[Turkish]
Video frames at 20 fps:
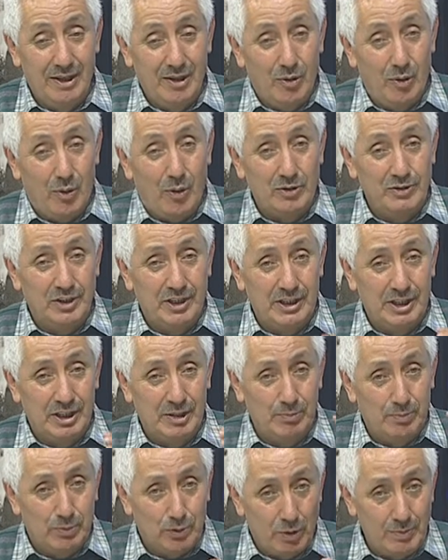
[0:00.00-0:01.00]
oradaki
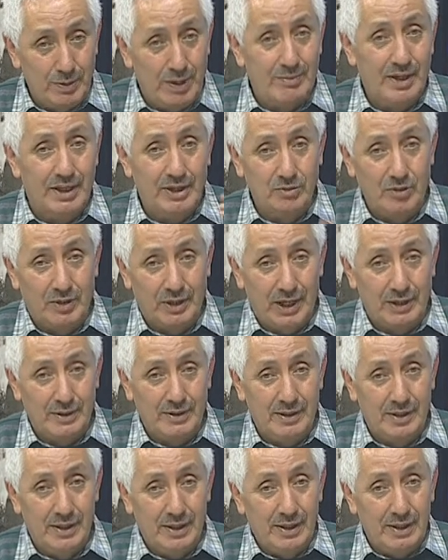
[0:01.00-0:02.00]
problemleri gören,
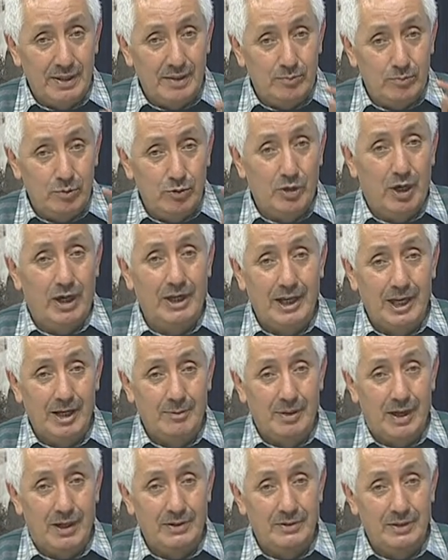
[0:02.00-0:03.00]
müdahale
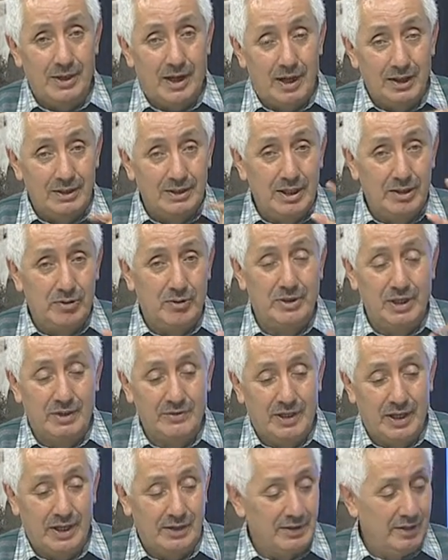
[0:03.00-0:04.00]
yapan, halkı Şurada
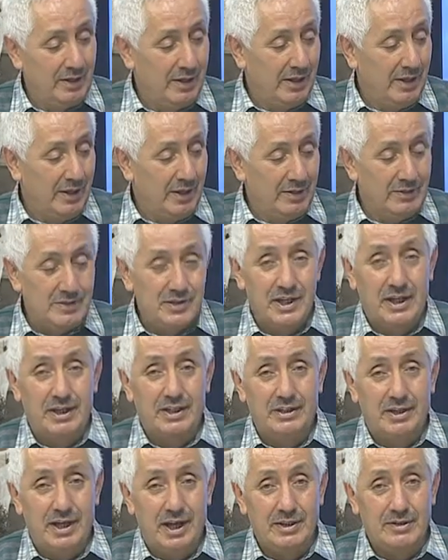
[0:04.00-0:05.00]
yönlendiren
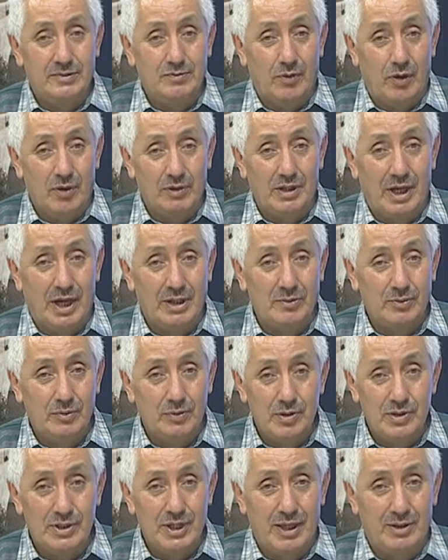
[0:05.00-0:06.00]
saygıdeğer Volkan
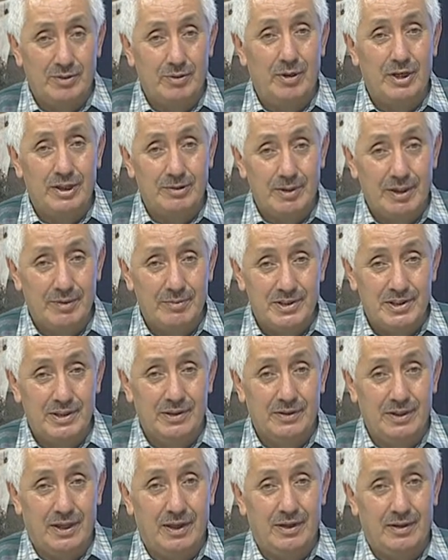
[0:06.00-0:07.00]
Uysal öğretmenimizin
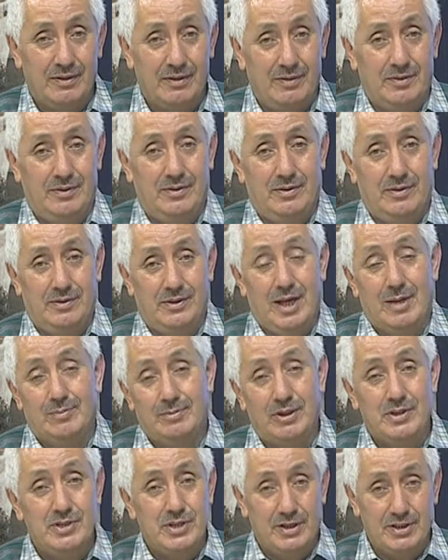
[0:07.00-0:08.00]
de
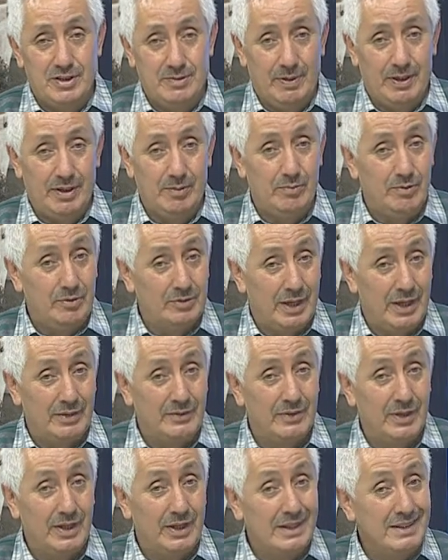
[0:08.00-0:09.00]
yaptığı çalışmayı buradan
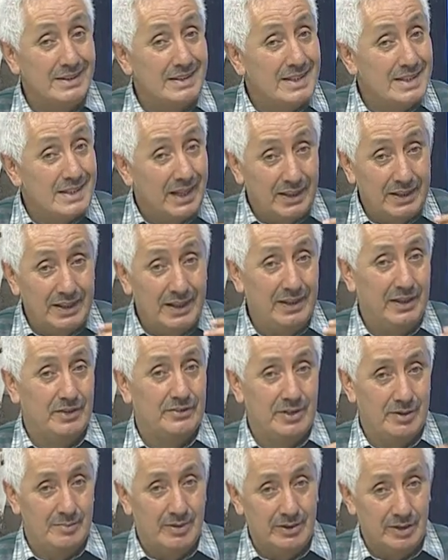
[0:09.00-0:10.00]
saygıyla evet.
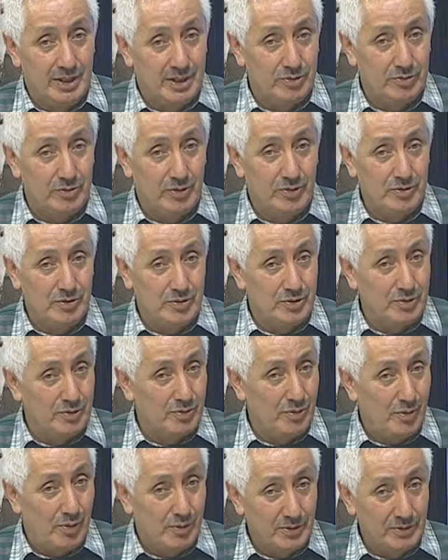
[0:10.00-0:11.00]
hatırlamak gerekiyor. Çünkü
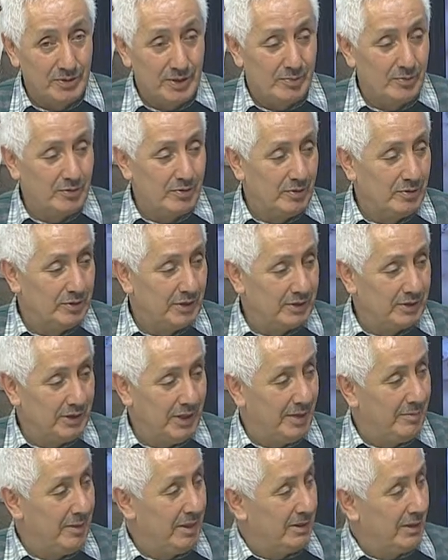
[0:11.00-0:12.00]
onun şurada, da bu konudaki
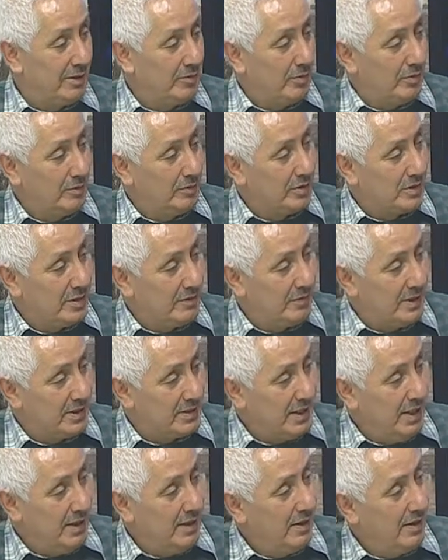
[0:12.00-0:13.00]
emekleri oldukça fazla. Zoom
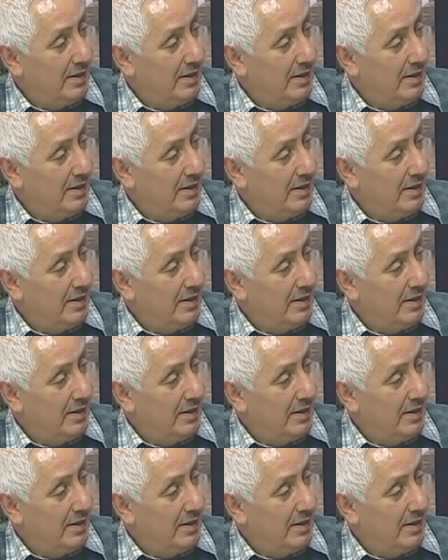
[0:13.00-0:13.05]
varsa